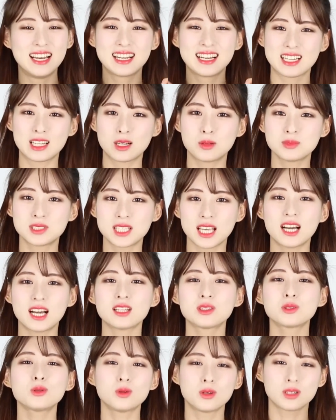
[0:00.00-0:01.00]
그럼 제가
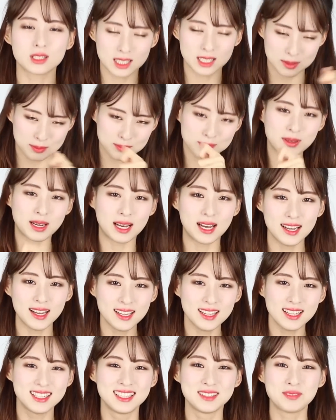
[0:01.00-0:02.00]
또 금방
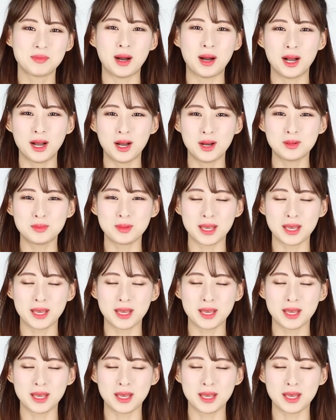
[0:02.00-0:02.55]
반가워